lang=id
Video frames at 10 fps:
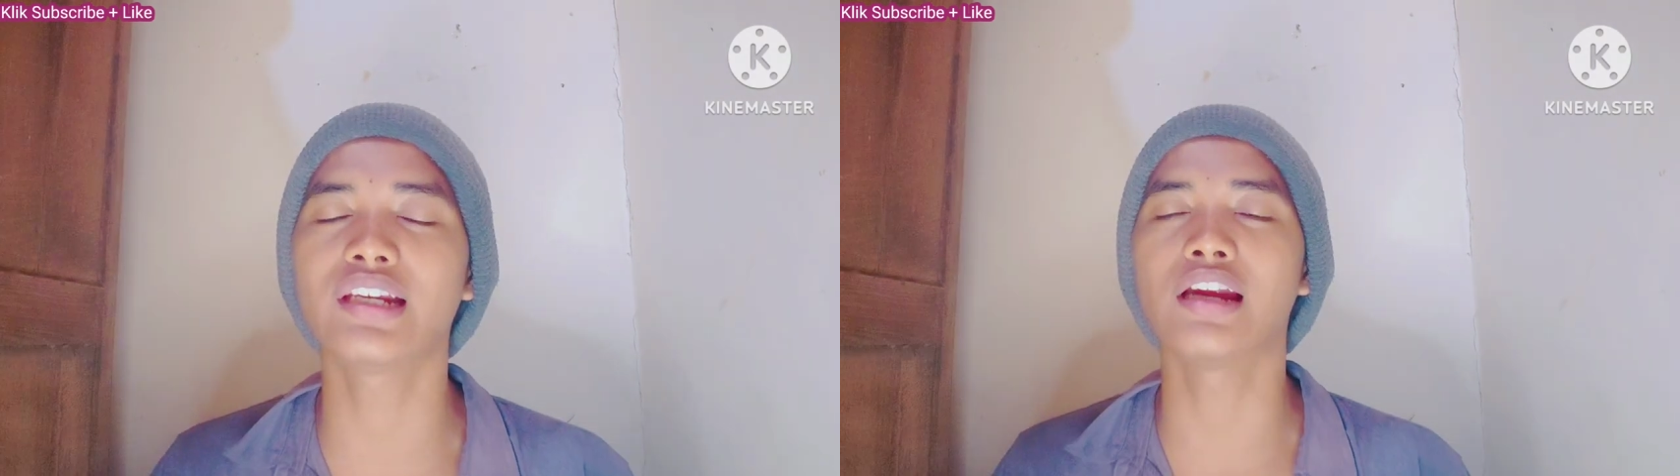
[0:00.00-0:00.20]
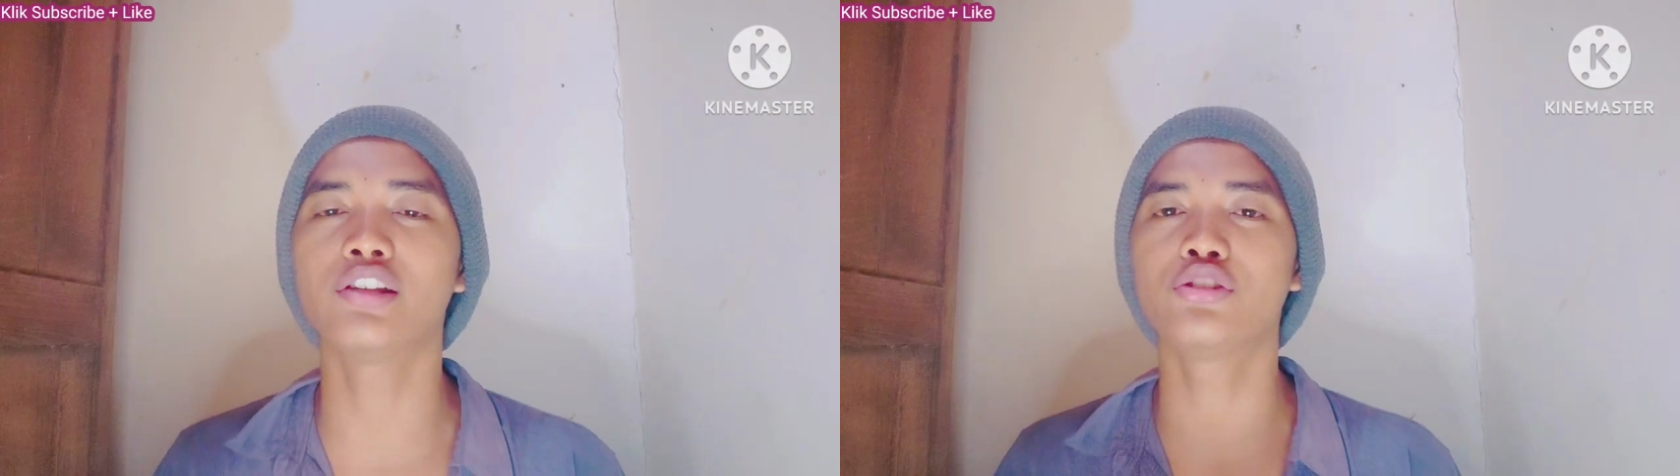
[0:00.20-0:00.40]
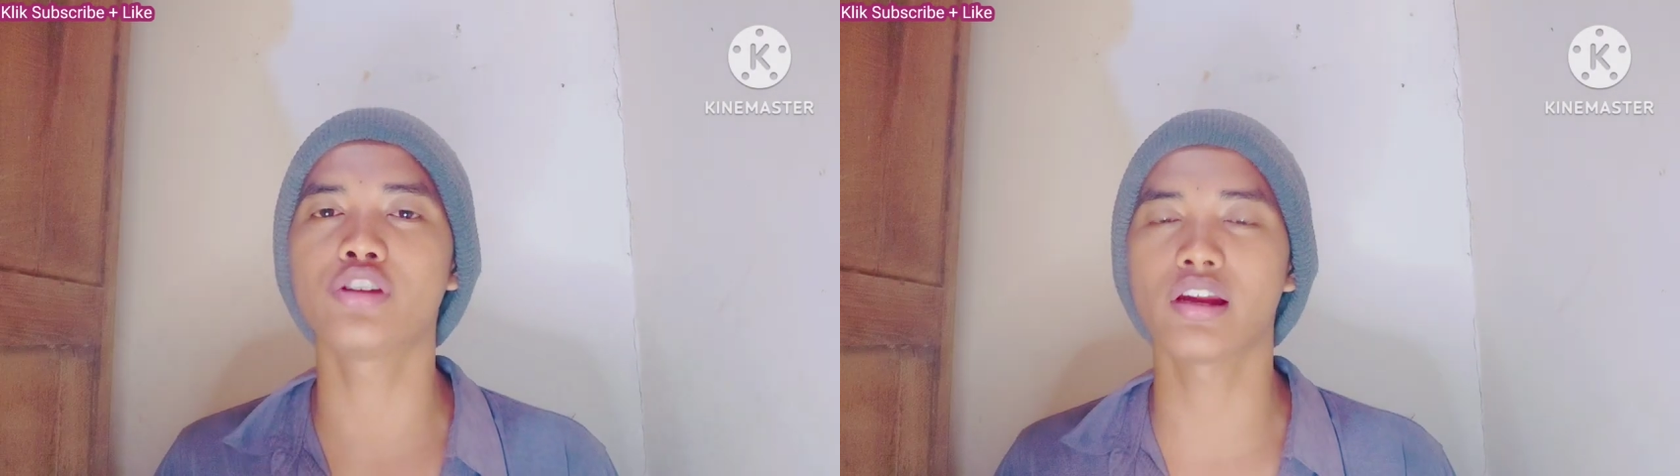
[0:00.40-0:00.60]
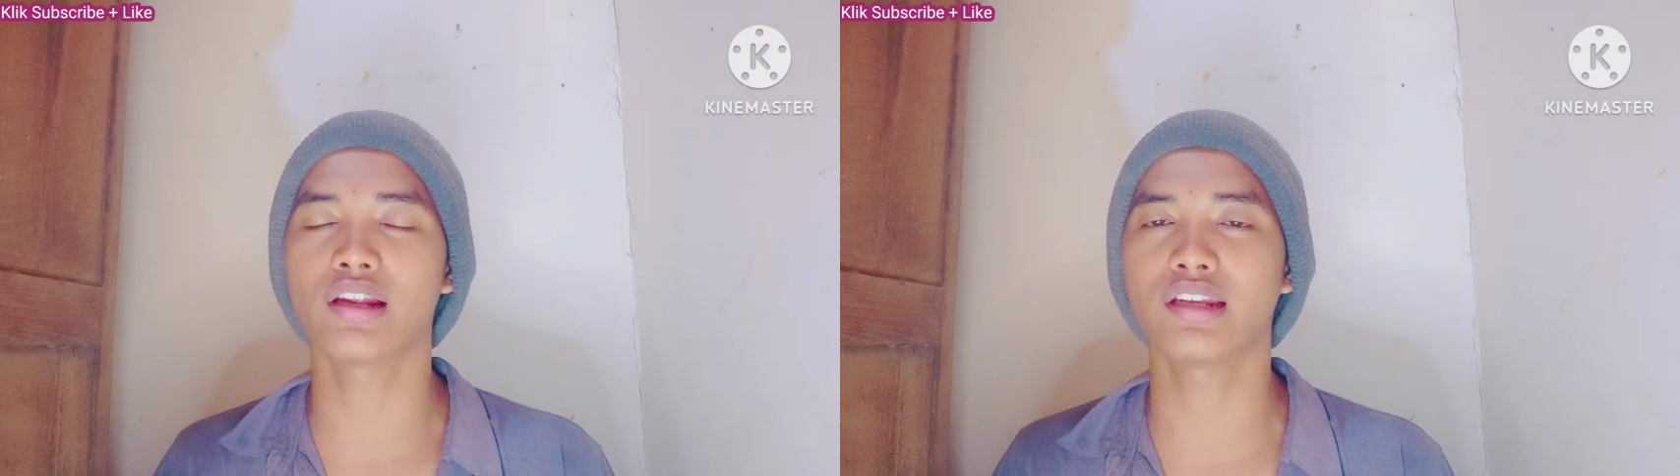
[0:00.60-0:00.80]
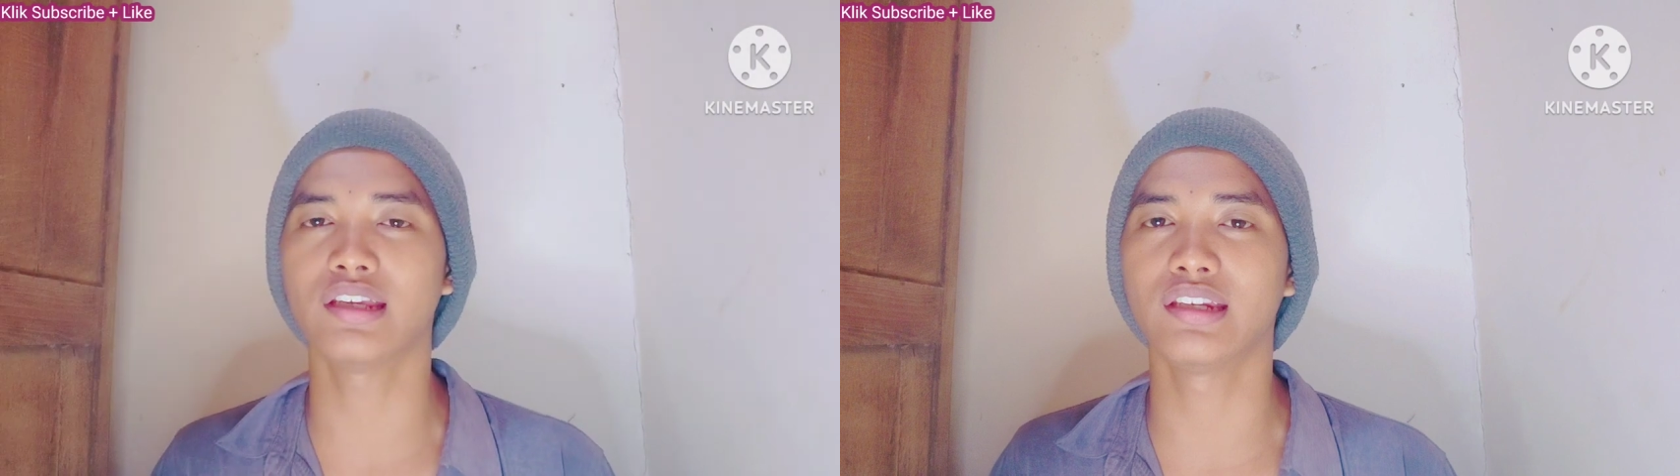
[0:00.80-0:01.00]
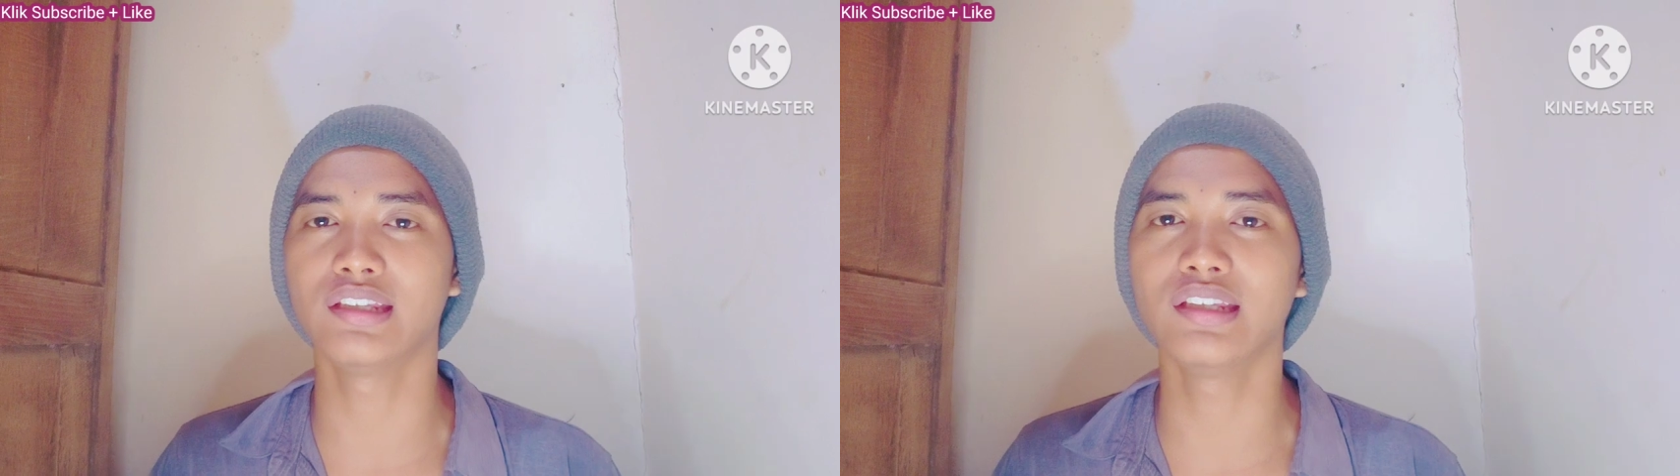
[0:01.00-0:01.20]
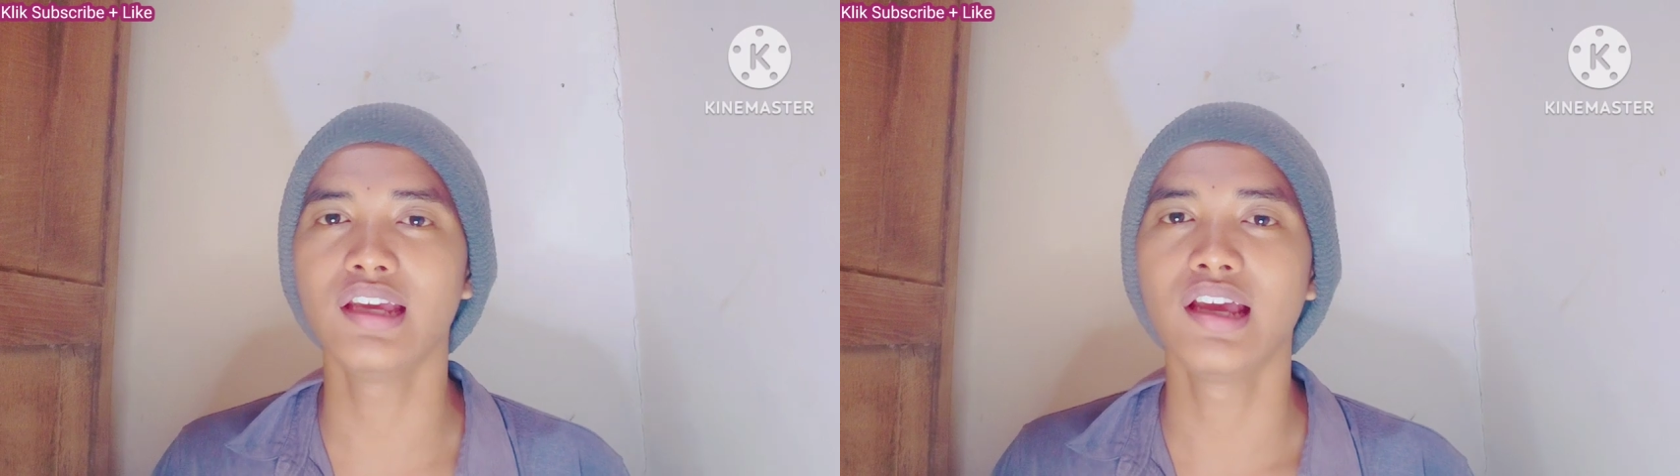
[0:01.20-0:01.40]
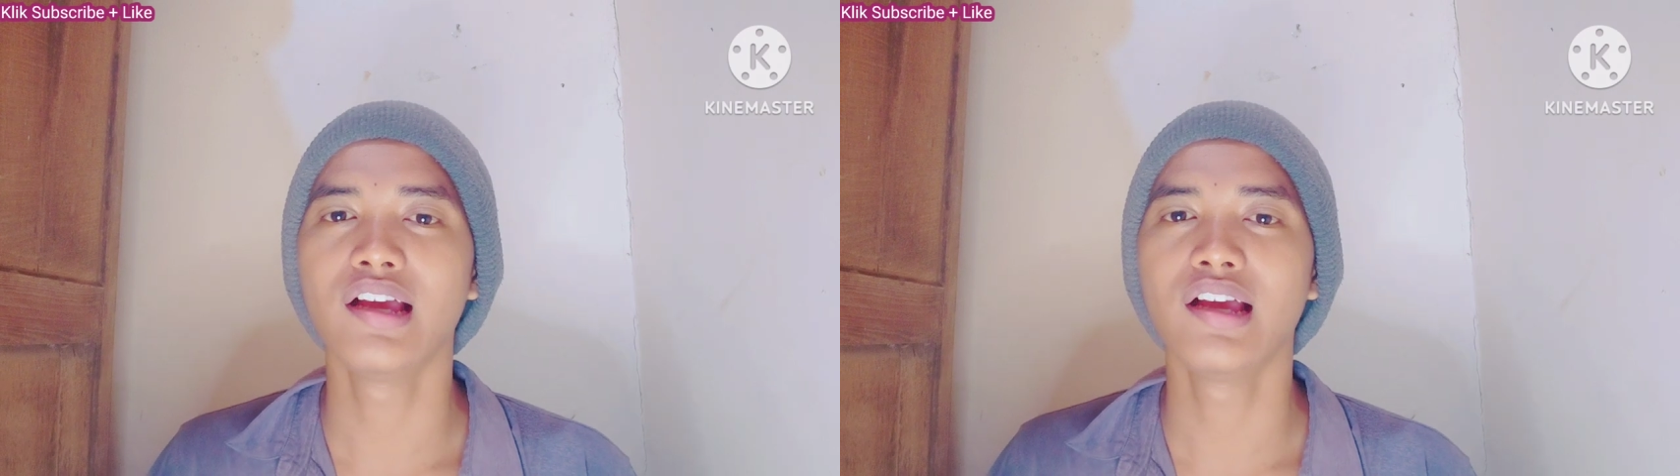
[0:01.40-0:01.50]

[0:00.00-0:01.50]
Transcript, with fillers: dan di channel ini